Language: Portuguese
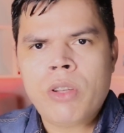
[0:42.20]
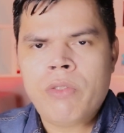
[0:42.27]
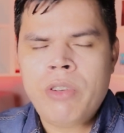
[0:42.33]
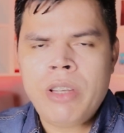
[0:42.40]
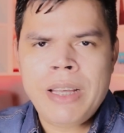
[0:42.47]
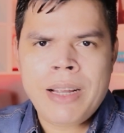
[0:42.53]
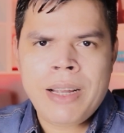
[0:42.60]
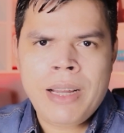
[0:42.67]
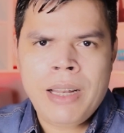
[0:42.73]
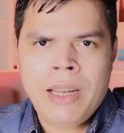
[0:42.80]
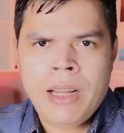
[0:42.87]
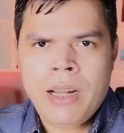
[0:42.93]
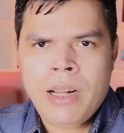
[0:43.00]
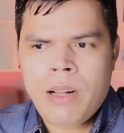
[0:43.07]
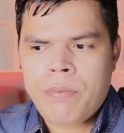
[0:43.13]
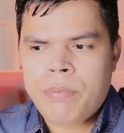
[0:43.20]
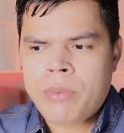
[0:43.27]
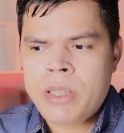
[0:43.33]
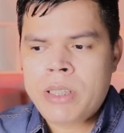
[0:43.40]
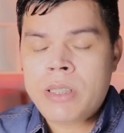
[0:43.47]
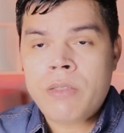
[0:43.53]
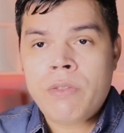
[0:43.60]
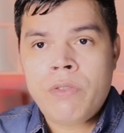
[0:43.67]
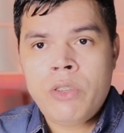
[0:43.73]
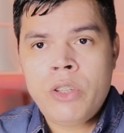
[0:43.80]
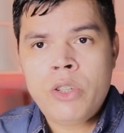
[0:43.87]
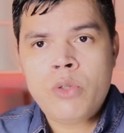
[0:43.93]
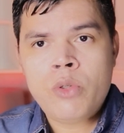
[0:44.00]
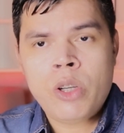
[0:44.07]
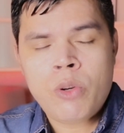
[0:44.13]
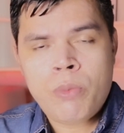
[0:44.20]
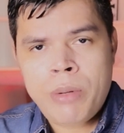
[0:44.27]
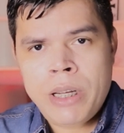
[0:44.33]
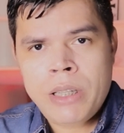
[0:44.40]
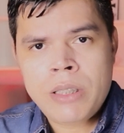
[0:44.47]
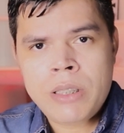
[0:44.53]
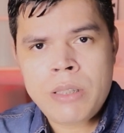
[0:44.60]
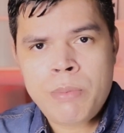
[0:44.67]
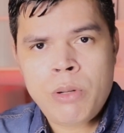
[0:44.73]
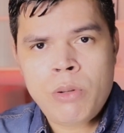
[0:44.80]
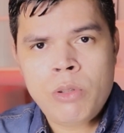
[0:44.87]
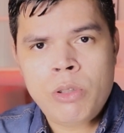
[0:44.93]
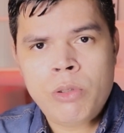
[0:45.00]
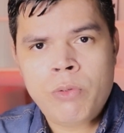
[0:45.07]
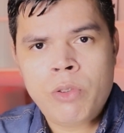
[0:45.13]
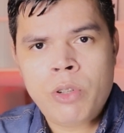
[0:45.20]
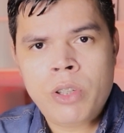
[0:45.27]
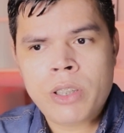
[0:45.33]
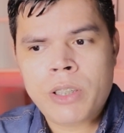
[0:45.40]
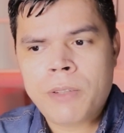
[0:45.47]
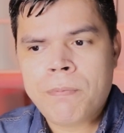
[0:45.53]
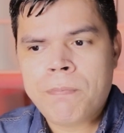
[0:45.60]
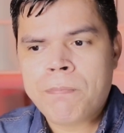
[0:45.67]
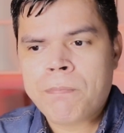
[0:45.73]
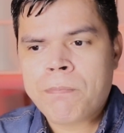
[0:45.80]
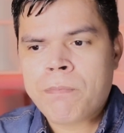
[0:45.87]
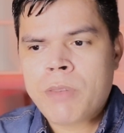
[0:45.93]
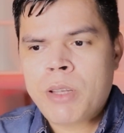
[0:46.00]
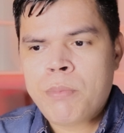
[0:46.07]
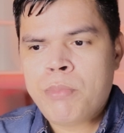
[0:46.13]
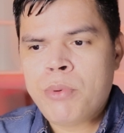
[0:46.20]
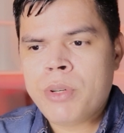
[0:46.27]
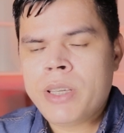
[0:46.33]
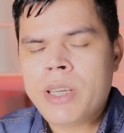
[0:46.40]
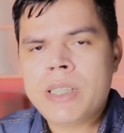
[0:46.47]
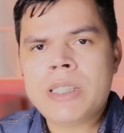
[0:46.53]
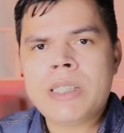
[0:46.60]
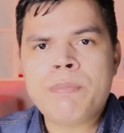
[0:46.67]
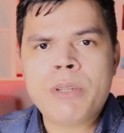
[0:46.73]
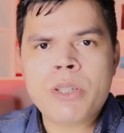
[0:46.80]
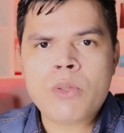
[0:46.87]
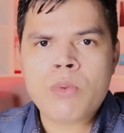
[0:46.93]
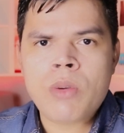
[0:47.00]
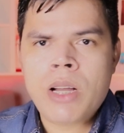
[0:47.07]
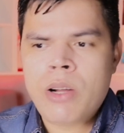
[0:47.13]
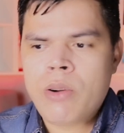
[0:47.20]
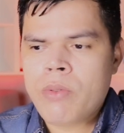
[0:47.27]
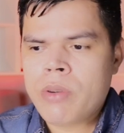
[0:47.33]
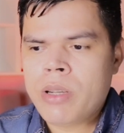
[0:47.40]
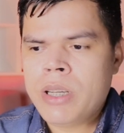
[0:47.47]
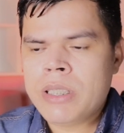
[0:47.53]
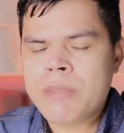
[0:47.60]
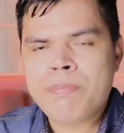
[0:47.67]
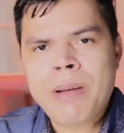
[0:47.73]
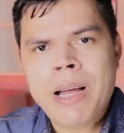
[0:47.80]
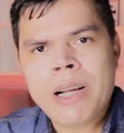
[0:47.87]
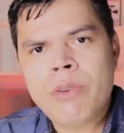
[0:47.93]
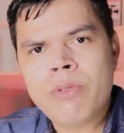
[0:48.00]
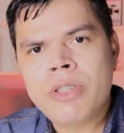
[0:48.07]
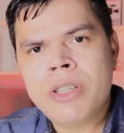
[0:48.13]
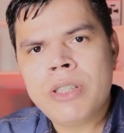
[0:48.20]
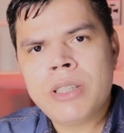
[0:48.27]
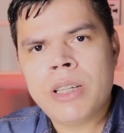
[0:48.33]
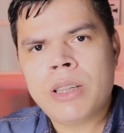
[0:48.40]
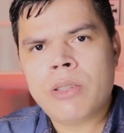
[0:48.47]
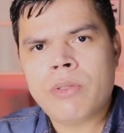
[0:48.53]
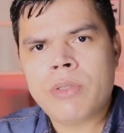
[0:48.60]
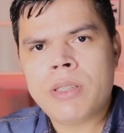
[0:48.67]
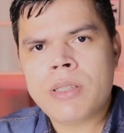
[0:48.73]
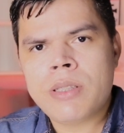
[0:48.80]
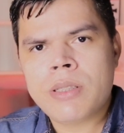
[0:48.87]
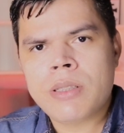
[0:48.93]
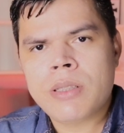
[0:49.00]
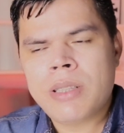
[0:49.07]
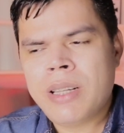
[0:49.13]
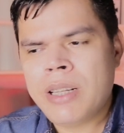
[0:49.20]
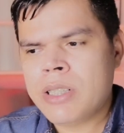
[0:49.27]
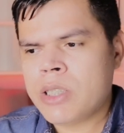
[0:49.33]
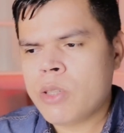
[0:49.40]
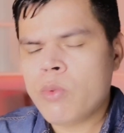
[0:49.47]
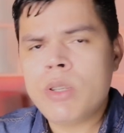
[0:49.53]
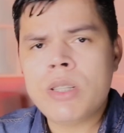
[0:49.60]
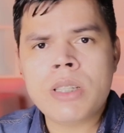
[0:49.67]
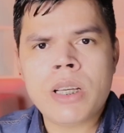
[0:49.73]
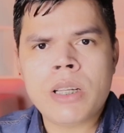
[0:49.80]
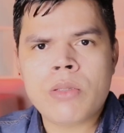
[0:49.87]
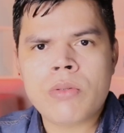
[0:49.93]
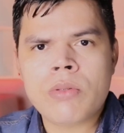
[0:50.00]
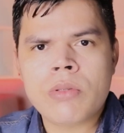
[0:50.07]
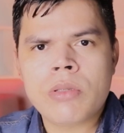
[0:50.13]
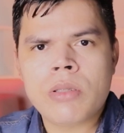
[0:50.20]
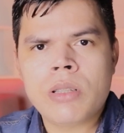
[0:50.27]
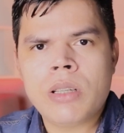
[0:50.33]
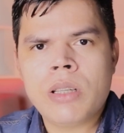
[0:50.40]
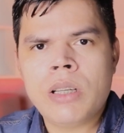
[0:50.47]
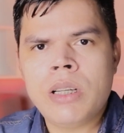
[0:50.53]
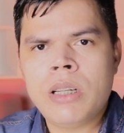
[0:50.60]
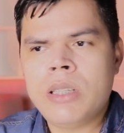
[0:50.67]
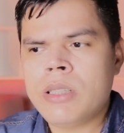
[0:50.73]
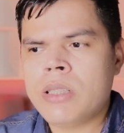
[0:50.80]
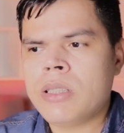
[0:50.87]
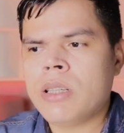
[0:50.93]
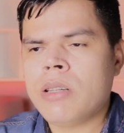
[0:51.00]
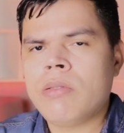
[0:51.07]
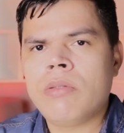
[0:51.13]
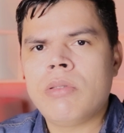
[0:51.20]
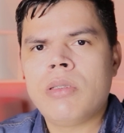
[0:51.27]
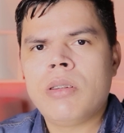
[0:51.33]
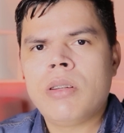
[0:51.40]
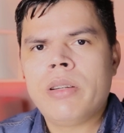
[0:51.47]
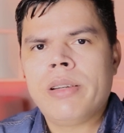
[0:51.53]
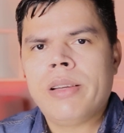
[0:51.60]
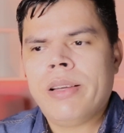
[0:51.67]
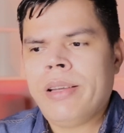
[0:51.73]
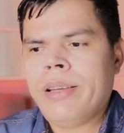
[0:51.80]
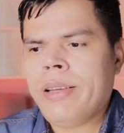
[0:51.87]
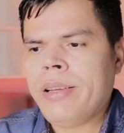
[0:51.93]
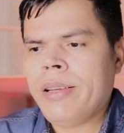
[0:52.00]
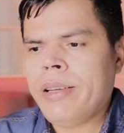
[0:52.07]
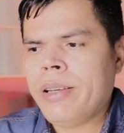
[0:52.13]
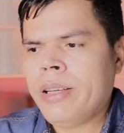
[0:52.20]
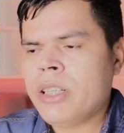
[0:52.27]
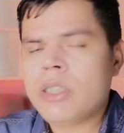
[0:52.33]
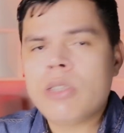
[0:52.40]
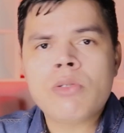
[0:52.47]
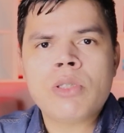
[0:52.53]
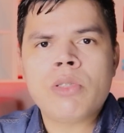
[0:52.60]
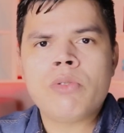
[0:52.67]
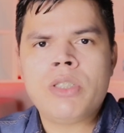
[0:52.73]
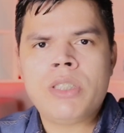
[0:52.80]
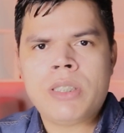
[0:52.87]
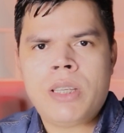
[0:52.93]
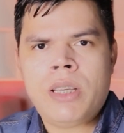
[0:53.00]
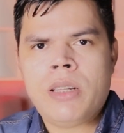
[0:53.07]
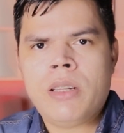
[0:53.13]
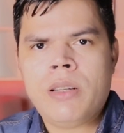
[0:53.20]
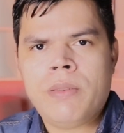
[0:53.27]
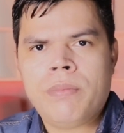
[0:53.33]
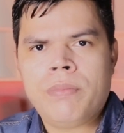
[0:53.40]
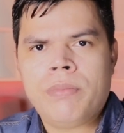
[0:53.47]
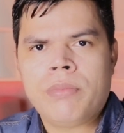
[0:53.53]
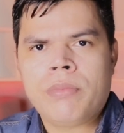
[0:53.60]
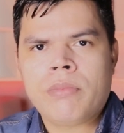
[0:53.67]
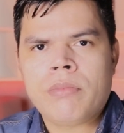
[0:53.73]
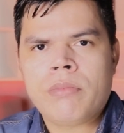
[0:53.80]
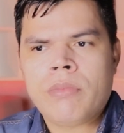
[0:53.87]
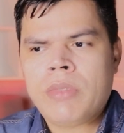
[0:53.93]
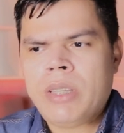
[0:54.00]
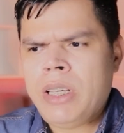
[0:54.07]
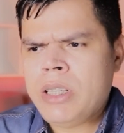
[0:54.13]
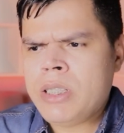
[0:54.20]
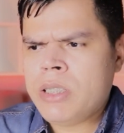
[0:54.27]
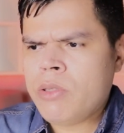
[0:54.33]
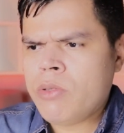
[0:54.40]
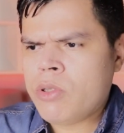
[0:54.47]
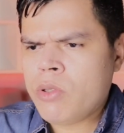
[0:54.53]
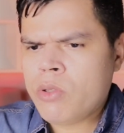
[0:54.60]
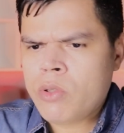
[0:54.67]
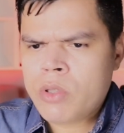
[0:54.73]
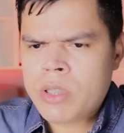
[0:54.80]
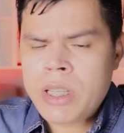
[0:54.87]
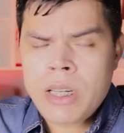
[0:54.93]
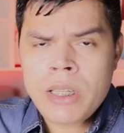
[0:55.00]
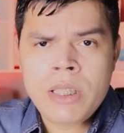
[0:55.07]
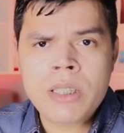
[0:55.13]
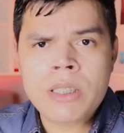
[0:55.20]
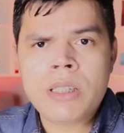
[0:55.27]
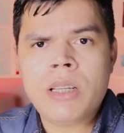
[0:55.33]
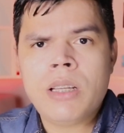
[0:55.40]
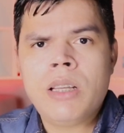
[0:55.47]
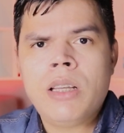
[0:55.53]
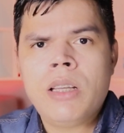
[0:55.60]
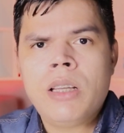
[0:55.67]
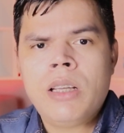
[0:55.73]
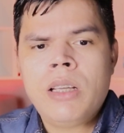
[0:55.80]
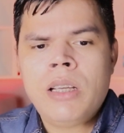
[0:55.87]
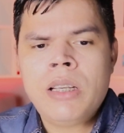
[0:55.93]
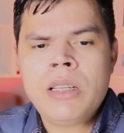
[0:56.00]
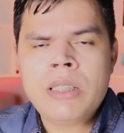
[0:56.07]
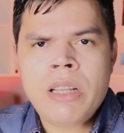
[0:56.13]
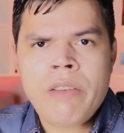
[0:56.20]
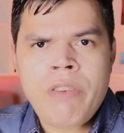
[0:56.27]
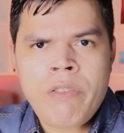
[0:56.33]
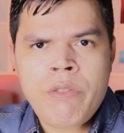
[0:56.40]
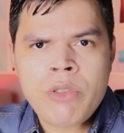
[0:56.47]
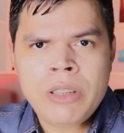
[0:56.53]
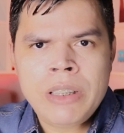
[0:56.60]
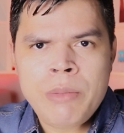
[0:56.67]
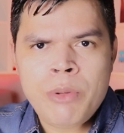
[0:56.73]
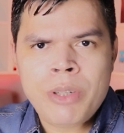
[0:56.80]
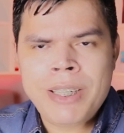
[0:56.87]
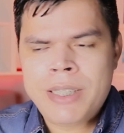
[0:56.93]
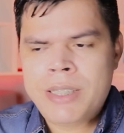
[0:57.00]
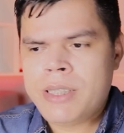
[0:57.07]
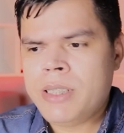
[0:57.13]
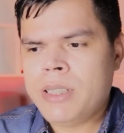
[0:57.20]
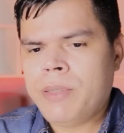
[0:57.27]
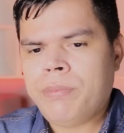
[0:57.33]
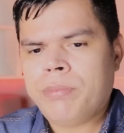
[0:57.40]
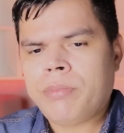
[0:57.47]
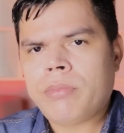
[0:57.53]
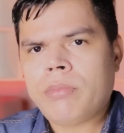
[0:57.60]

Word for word: que veio a calhar esse vídeo recuperado assim pelo Lino Vlog, porque esses pessoal, eles pagam de isentões. Eles são isentos. Eles não, é, eles não são de esquerda. Eles não são socialistas. Eles é a favor da democracia.